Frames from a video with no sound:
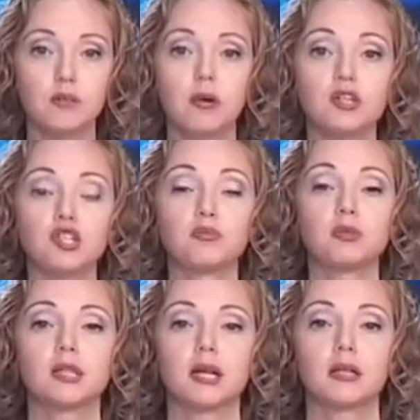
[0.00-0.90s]
телебашни
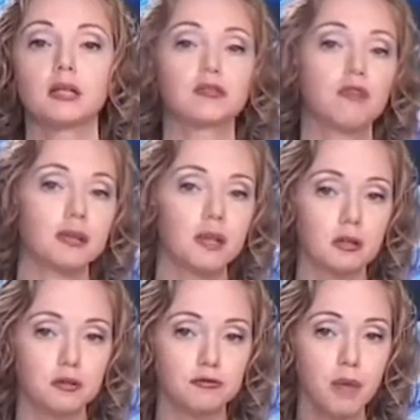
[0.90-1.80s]
пострадал от
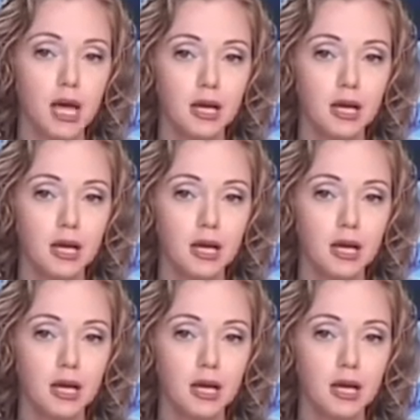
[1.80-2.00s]
вандалов.